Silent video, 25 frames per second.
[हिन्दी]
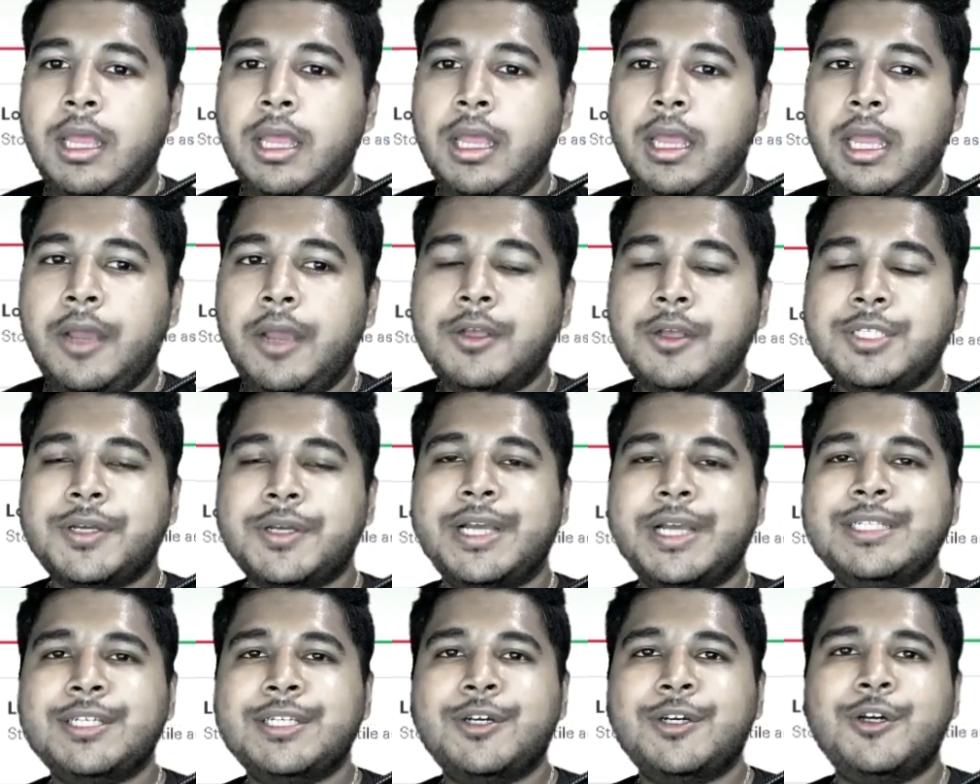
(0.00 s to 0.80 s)
हे सो
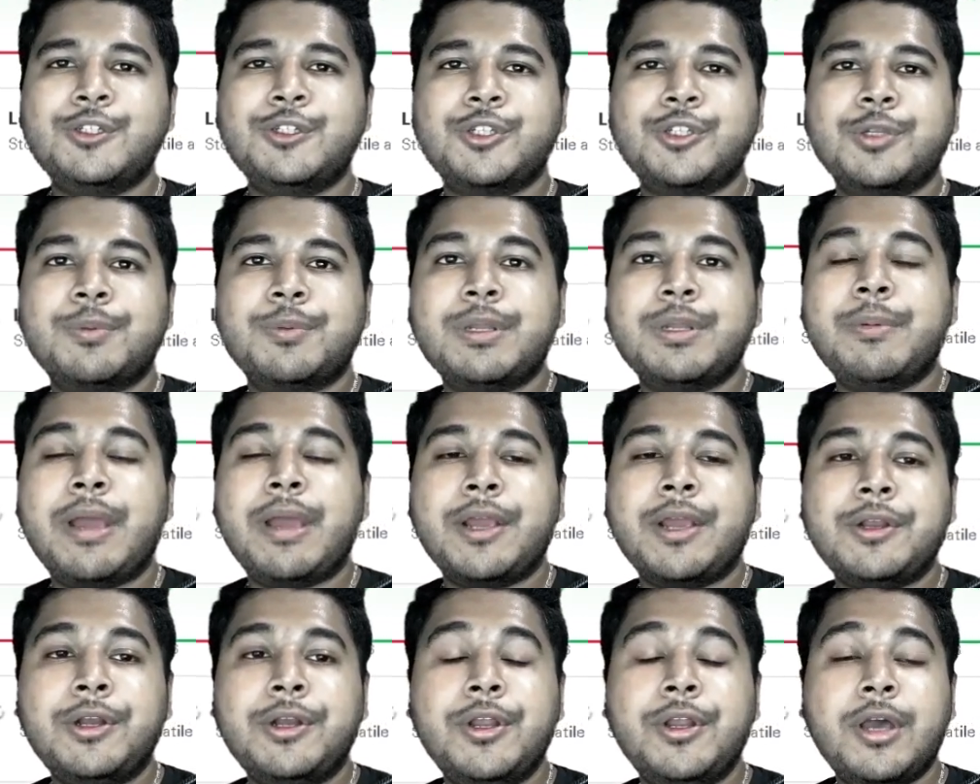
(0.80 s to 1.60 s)
गाइस होस्ट
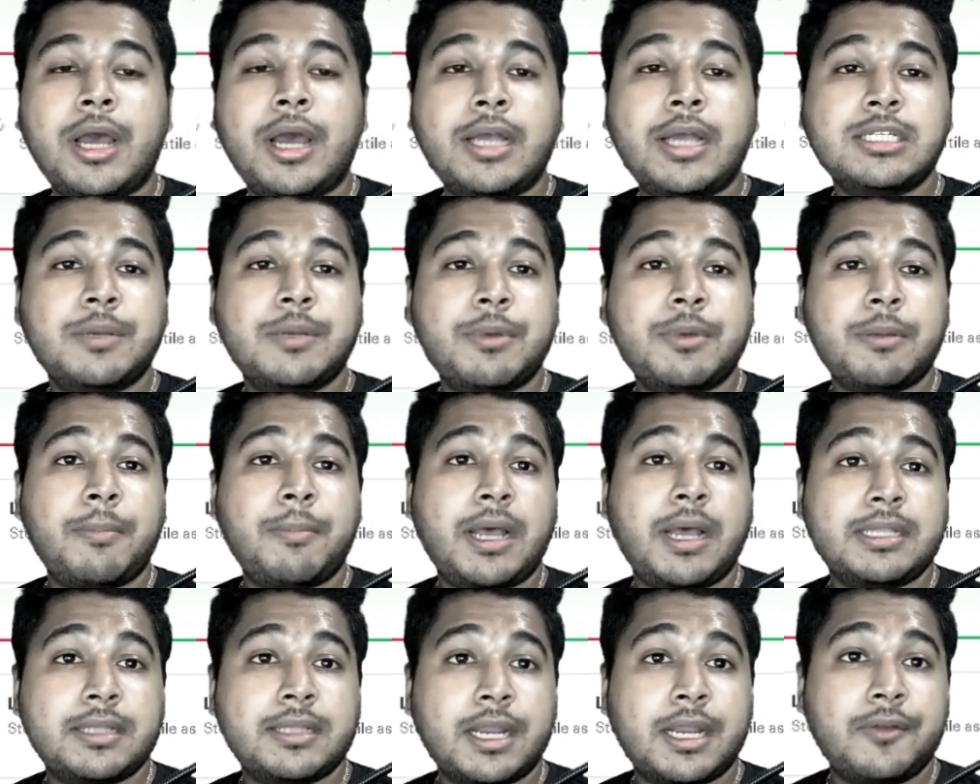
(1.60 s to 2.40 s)
बाकनोडो आज अपन हम
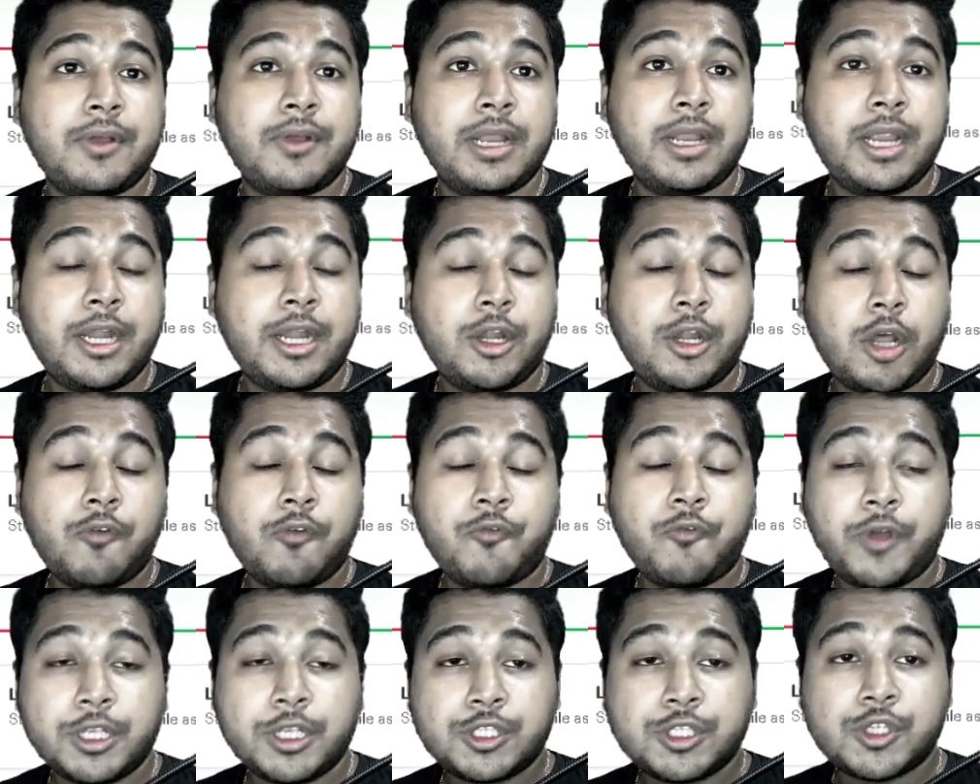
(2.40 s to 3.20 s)
बात करने वाले हैं टॉप
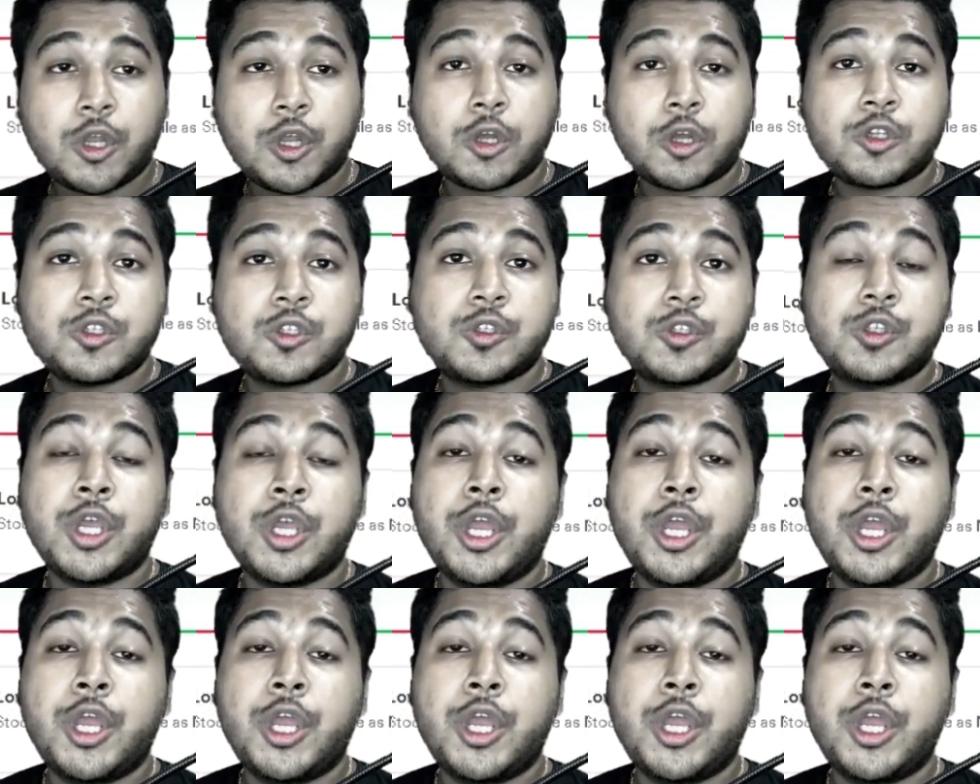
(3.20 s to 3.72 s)
फाइव स्टॉक्स